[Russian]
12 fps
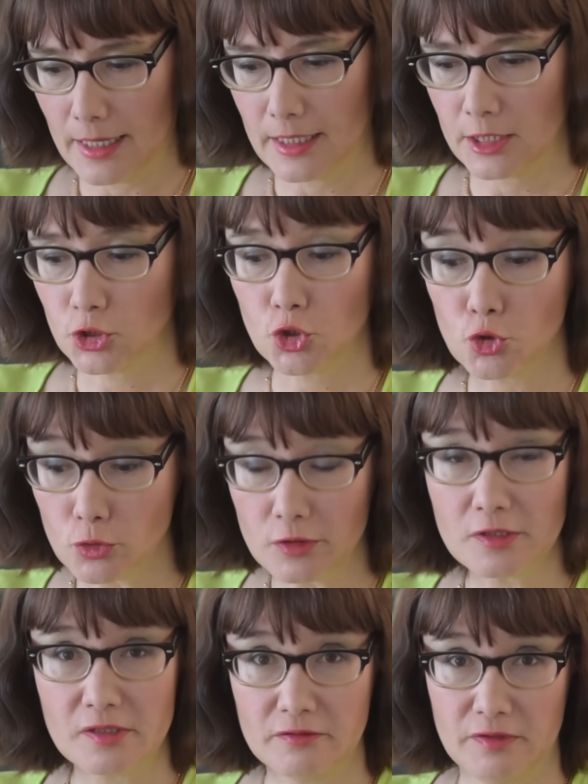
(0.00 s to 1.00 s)

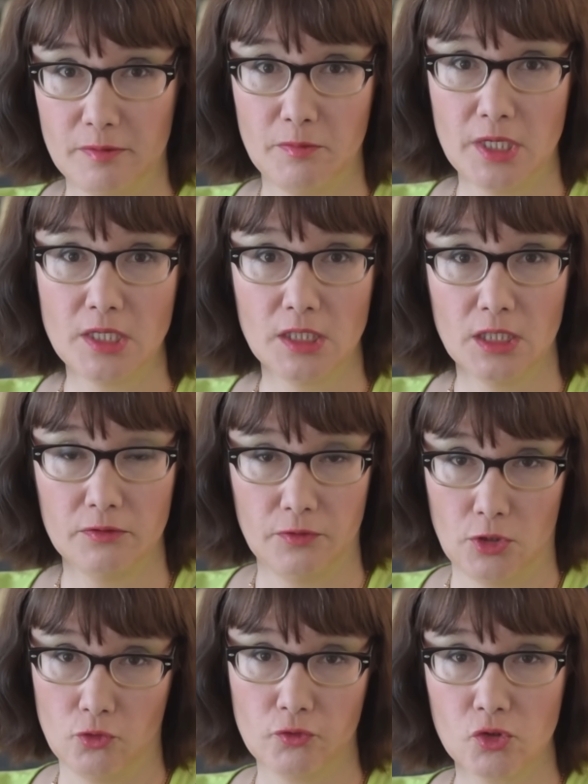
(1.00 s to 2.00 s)
Отчеты современников
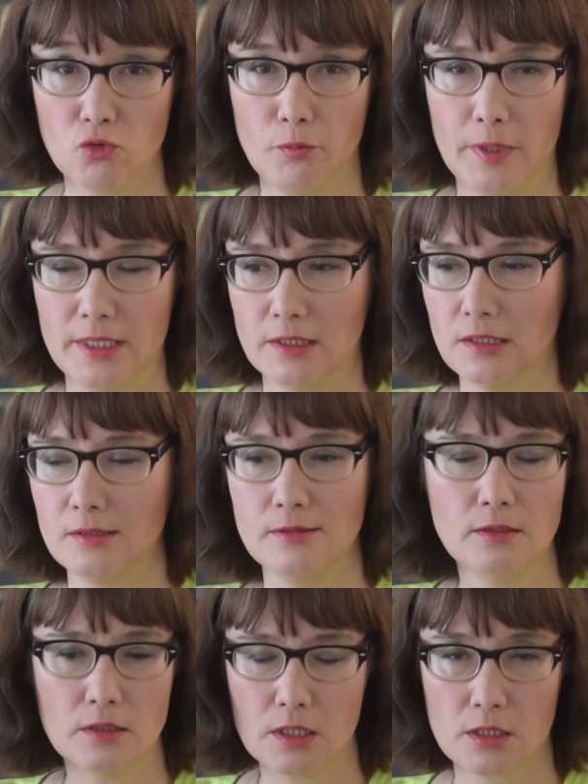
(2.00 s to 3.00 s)
о ее выступлении
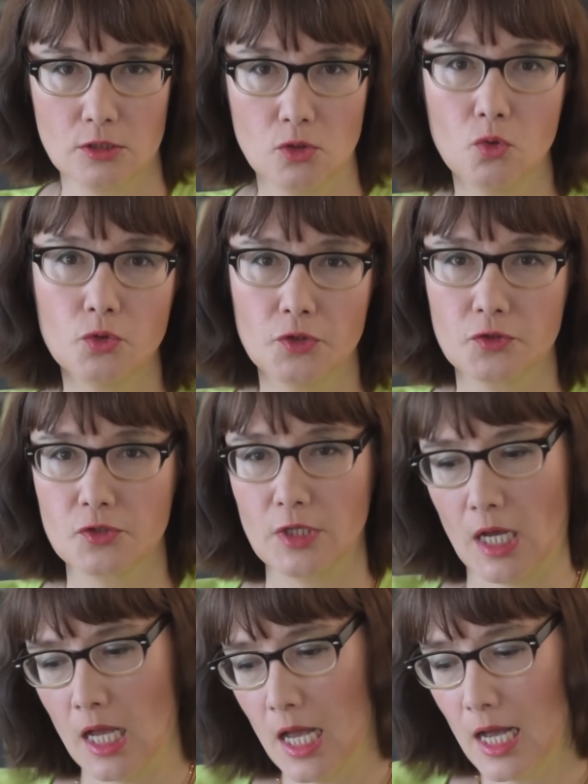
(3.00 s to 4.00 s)
сильно
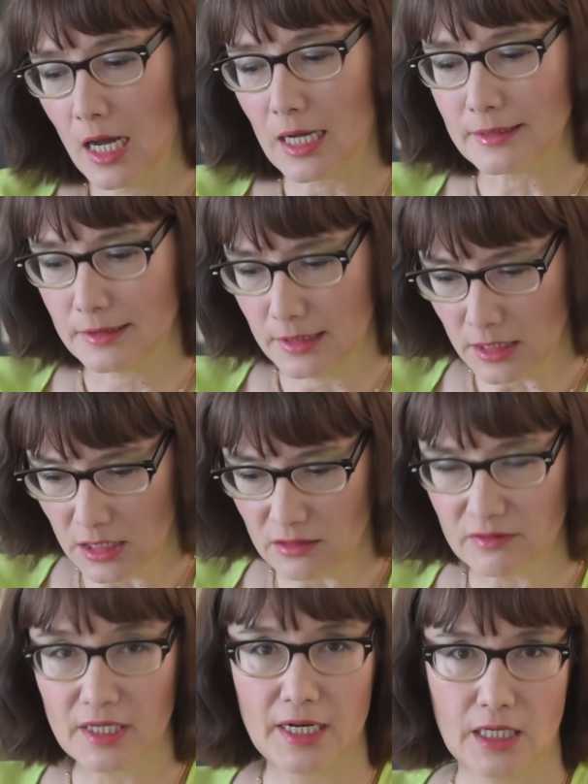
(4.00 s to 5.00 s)
расходятся. Одни
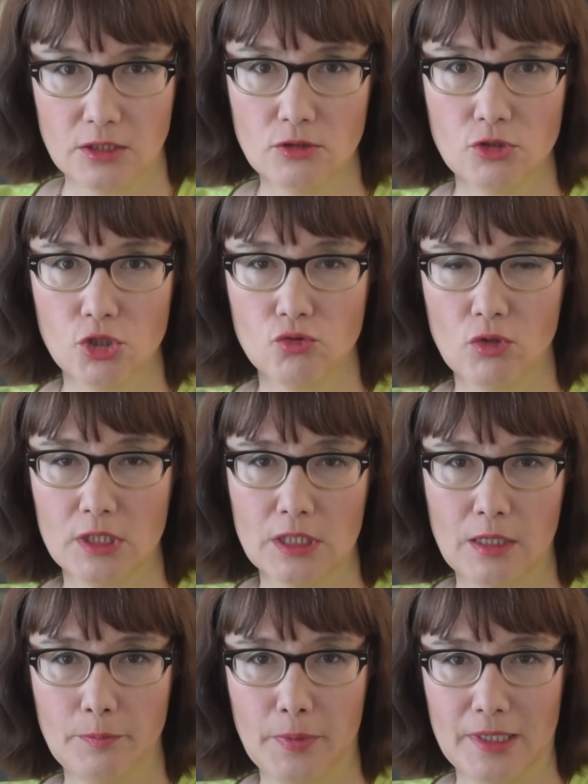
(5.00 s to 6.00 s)
говорят, что
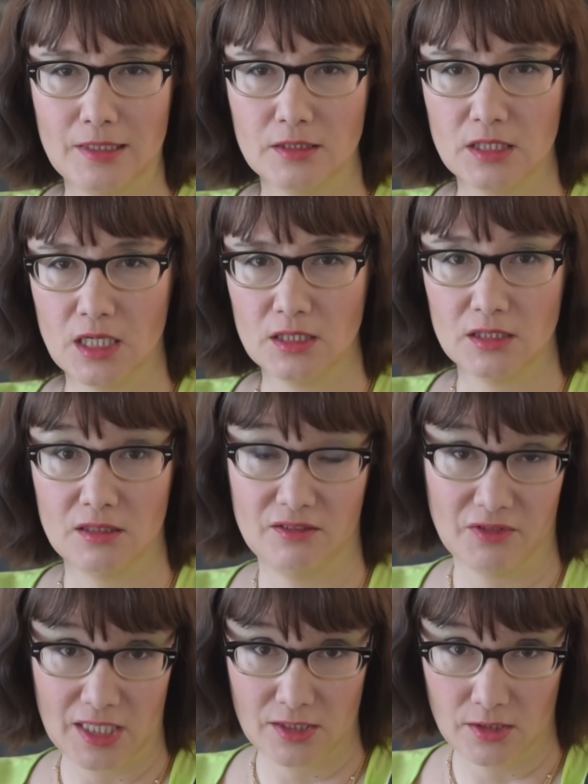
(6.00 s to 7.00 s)
она пролетала
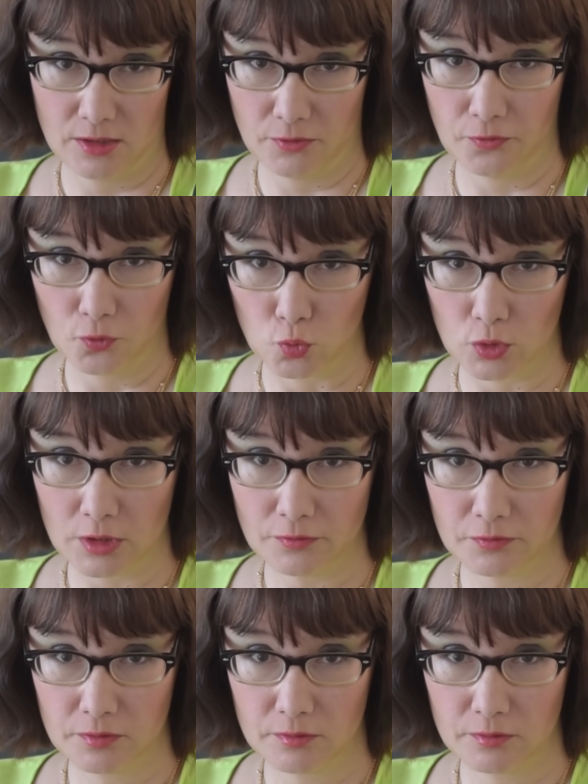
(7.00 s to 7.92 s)
20 футов,